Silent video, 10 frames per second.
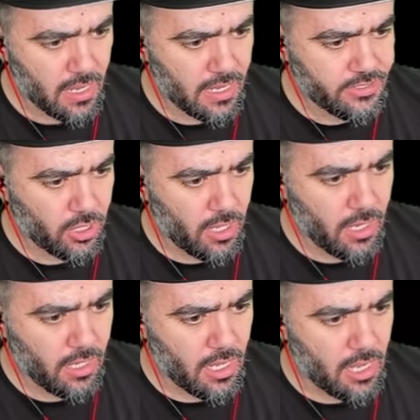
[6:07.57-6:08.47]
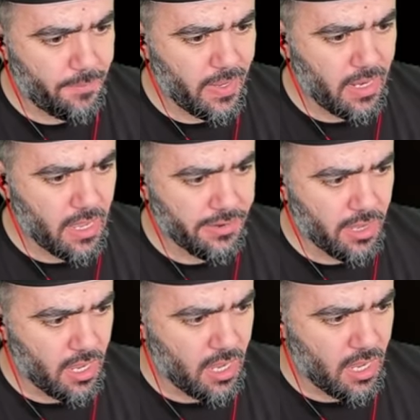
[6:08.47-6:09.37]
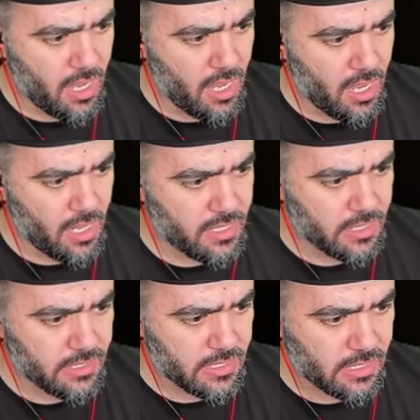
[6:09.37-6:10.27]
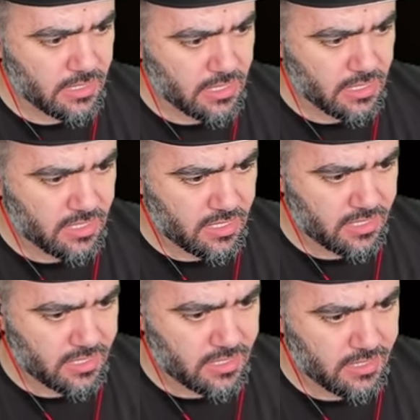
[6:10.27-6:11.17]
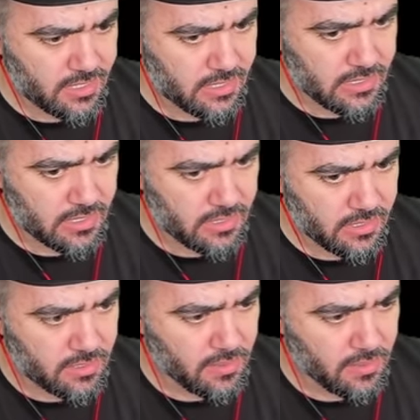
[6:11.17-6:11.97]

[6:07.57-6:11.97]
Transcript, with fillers: Aç Allah belanı. Kırdık kırdık kırdık kırdık kırdık kırdık kırdık.